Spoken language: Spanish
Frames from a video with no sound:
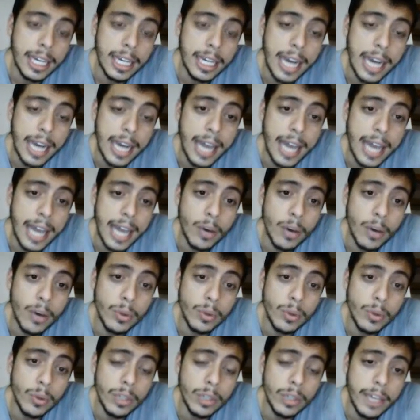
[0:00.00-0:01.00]
cada
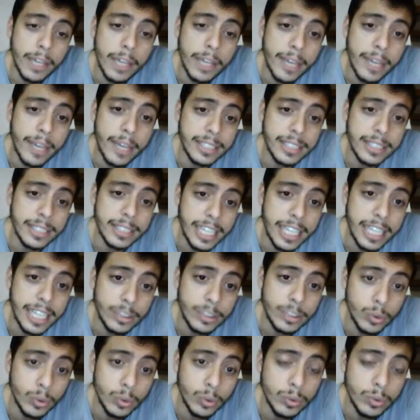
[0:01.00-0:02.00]
uno que ves
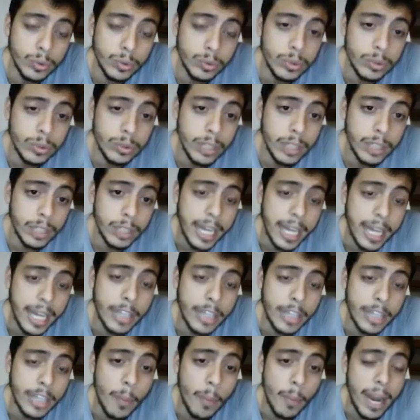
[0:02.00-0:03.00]
es un
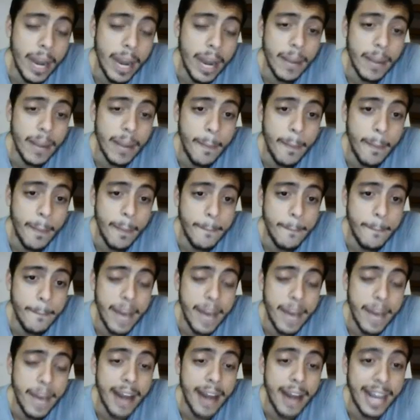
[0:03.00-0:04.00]
crédito para,
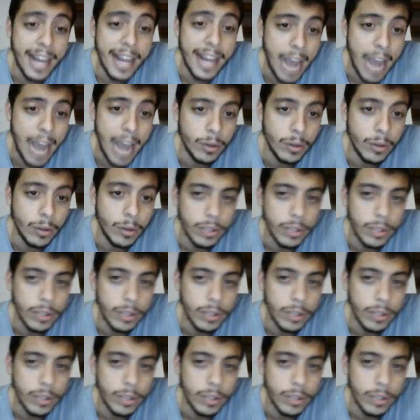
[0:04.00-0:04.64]
para regalo.